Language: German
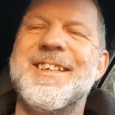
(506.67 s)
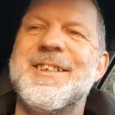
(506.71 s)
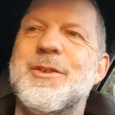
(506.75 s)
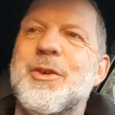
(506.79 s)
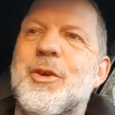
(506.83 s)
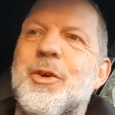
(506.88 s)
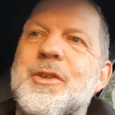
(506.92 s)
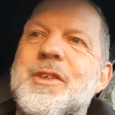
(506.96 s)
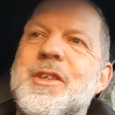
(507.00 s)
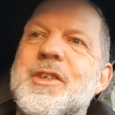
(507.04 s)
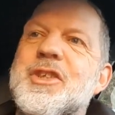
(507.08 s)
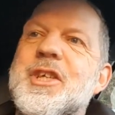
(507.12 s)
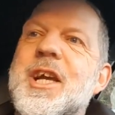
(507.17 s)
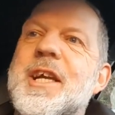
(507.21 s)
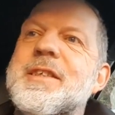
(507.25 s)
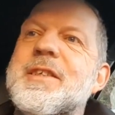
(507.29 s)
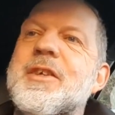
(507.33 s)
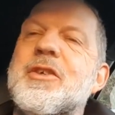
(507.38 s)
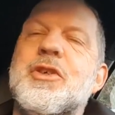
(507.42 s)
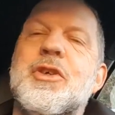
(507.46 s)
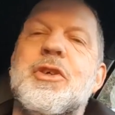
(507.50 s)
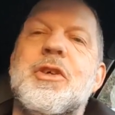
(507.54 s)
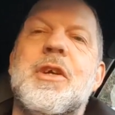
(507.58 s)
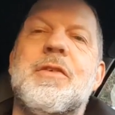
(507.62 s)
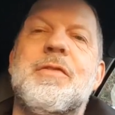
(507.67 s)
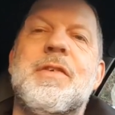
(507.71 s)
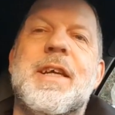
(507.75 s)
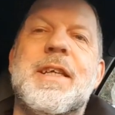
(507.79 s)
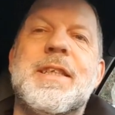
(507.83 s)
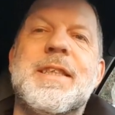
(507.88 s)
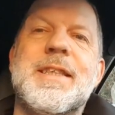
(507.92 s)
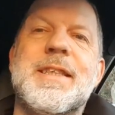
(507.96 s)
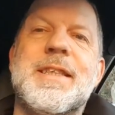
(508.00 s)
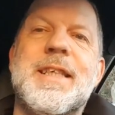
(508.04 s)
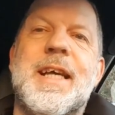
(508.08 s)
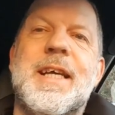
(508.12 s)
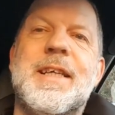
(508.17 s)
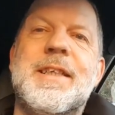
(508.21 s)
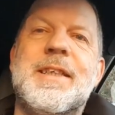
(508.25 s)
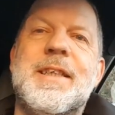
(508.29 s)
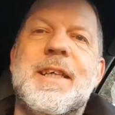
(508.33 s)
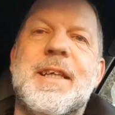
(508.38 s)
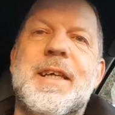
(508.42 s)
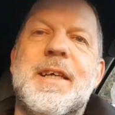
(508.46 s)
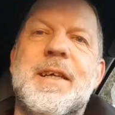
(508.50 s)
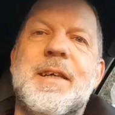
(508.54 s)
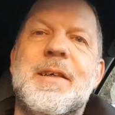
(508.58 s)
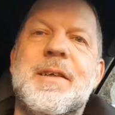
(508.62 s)
So, das scheint es auch schon gewesen sein
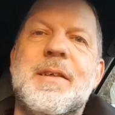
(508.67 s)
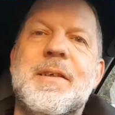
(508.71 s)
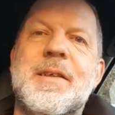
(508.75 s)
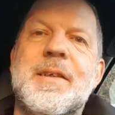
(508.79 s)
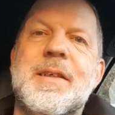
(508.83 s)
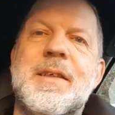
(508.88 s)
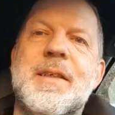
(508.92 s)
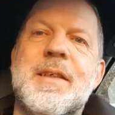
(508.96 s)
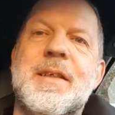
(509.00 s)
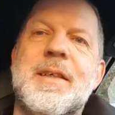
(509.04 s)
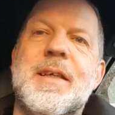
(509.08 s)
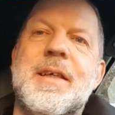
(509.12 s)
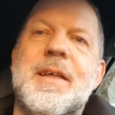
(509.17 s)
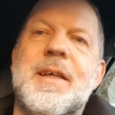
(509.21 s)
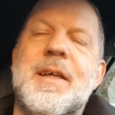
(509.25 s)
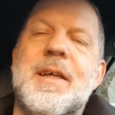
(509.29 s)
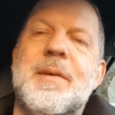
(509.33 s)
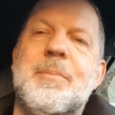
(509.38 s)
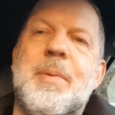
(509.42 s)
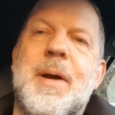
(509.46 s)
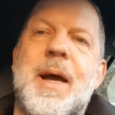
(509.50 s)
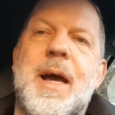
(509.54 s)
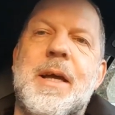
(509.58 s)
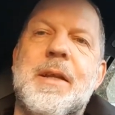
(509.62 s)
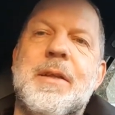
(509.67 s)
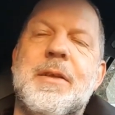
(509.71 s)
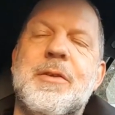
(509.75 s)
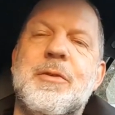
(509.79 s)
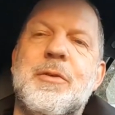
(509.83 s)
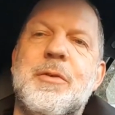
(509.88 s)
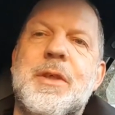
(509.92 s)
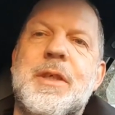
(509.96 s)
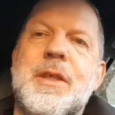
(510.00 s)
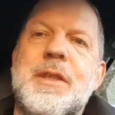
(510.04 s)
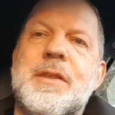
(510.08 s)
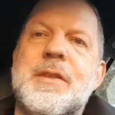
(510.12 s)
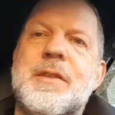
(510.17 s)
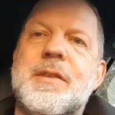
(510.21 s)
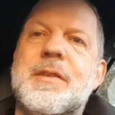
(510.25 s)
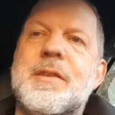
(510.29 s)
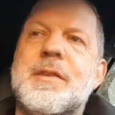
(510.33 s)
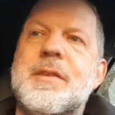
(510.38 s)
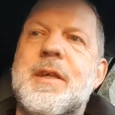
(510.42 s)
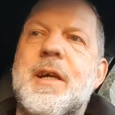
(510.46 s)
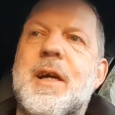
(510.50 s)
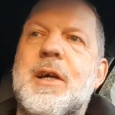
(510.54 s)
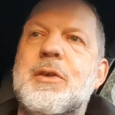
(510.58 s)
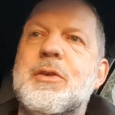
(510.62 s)
hier äh, bei
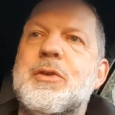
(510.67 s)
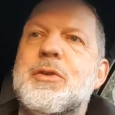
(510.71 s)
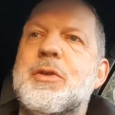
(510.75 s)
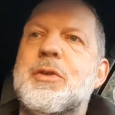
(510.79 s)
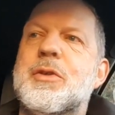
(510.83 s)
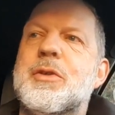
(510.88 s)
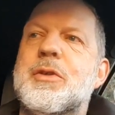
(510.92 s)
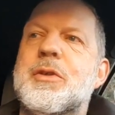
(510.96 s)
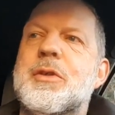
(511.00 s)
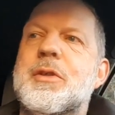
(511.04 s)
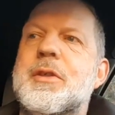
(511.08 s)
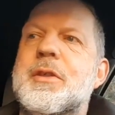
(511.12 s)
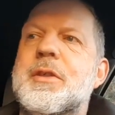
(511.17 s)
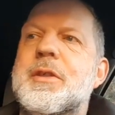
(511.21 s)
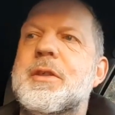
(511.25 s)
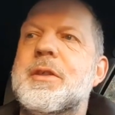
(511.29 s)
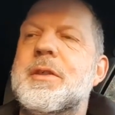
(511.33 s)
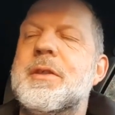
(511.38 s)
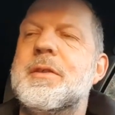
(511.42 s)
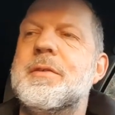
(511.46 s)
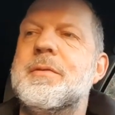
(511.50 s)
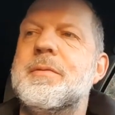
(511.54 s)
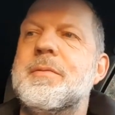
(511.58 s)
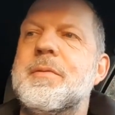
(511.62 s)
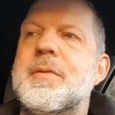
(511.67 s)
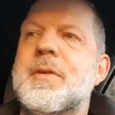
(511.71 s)
Android Auto